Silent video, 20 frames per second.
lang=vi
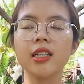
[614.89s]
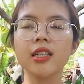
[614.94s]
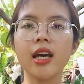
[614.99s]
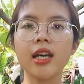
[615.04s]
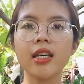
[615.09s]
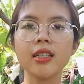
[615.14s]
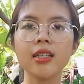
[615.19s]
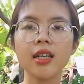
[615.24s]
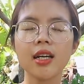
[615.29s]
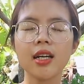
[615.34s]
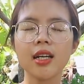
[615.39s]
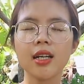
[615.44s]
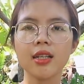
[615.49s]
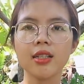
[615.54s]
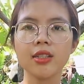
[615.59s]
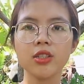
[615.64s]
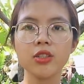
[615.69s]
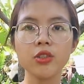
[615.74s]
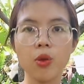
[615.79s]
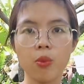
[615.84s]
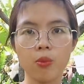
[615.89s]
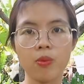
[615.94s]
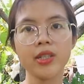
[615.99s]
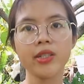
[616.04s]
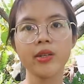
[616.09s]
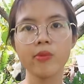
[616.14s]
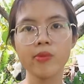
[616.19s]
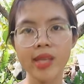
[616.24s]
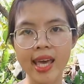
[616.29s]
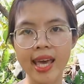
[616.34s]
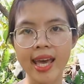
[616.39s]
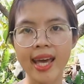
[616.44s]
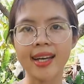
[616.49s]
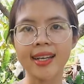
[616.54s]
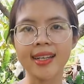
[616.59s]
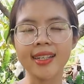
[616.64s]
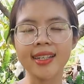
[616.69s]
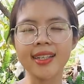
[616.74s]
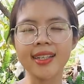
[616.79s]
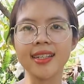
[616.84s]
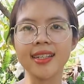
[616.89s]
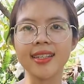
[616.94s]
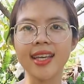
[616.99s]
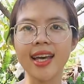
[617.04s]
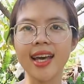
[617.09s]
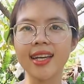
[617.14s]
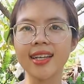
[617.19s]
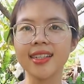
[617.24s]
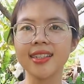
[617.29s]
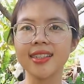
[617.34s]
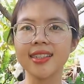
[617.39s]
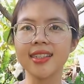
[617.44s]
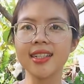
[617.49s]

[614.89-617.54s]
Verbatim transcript: để ờ, sử dụng ở trong nhà Dạ,